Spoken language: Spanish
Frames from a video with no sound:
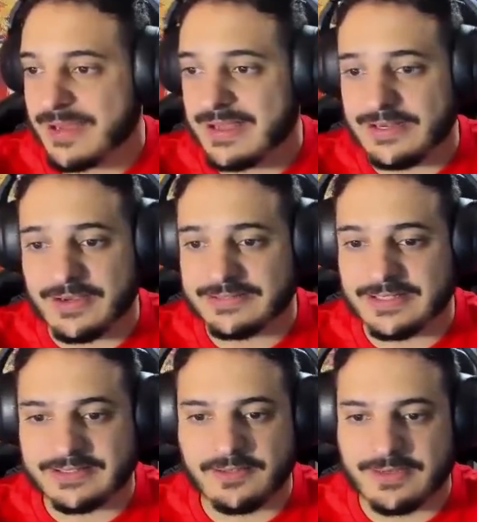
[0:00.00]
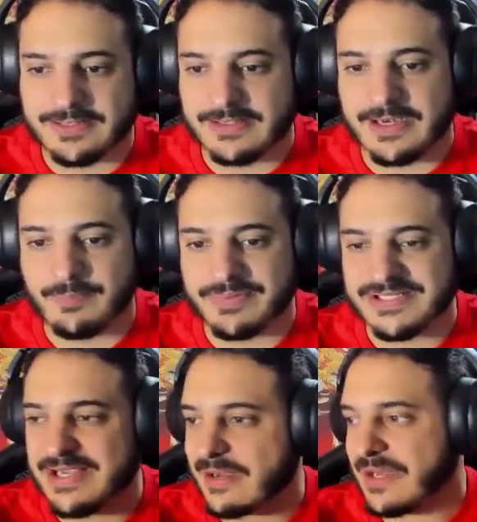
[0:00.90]
a levantarte y vas a tener la
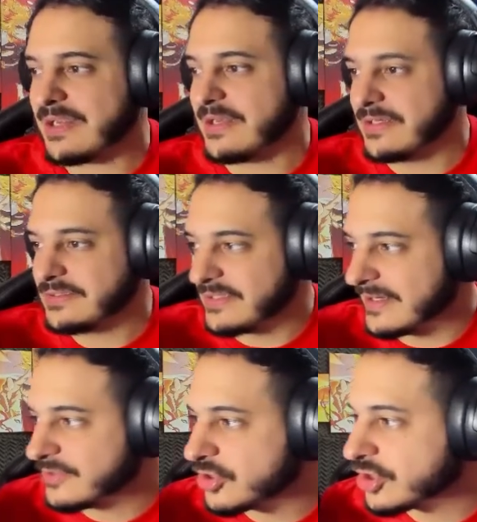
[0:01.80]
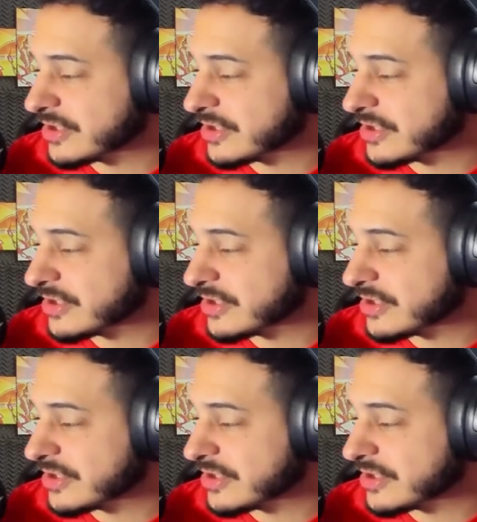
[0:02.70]
PC re clean tirando